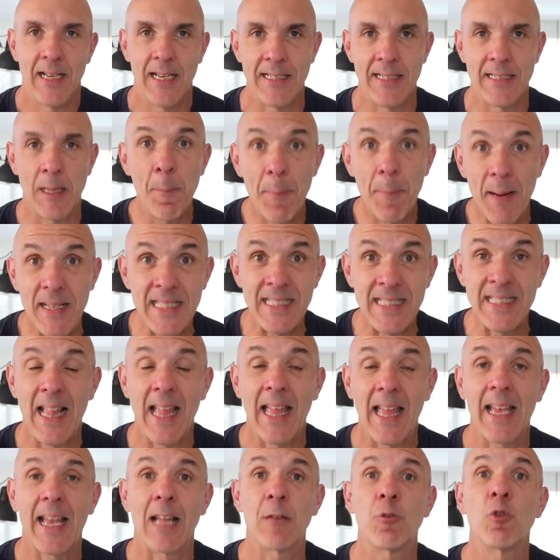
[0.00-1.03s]
Y ten
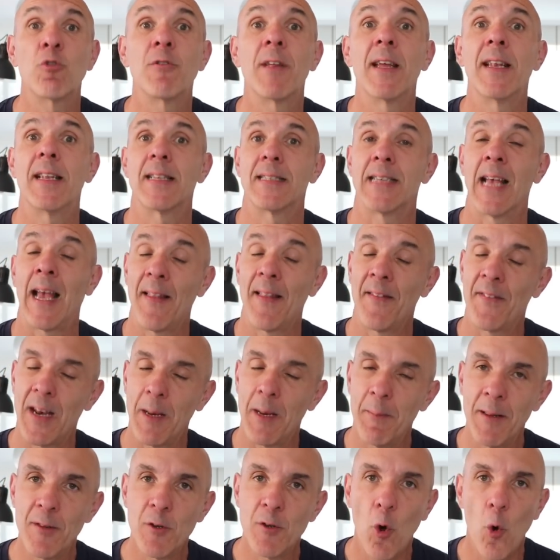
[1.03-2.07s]
presente que tú tienes en cada
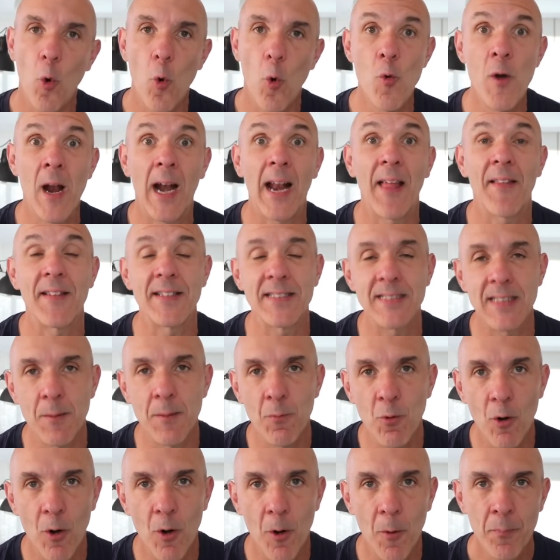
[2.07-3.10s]
entrenamiento un área de
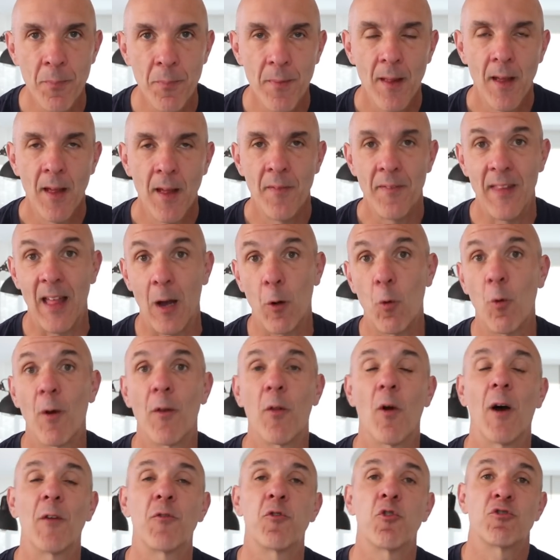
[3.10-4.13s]
estímulo de
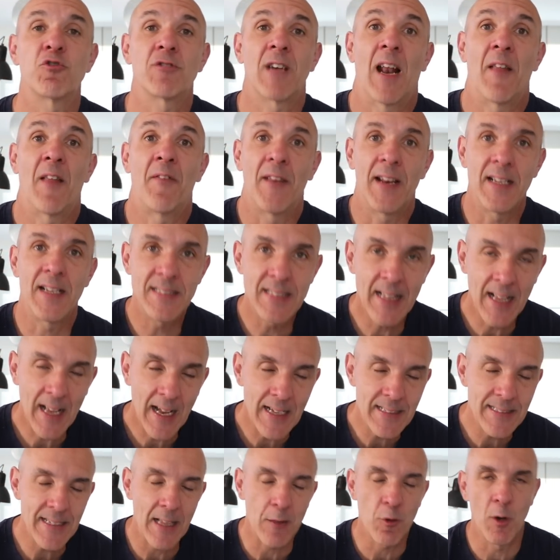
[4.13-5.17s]
acuerdo a tus
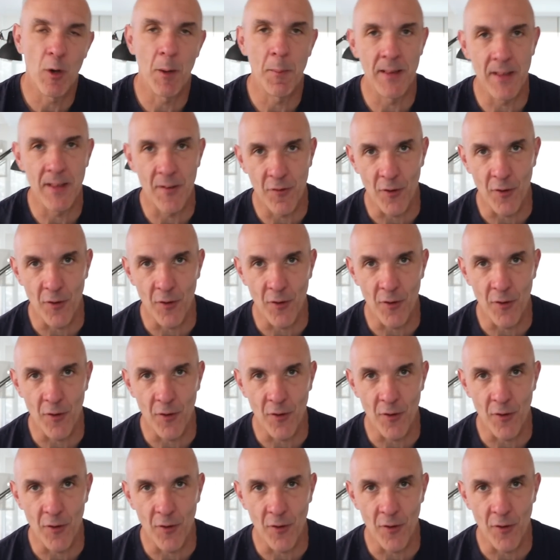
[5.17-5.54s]
características y a tu nivel de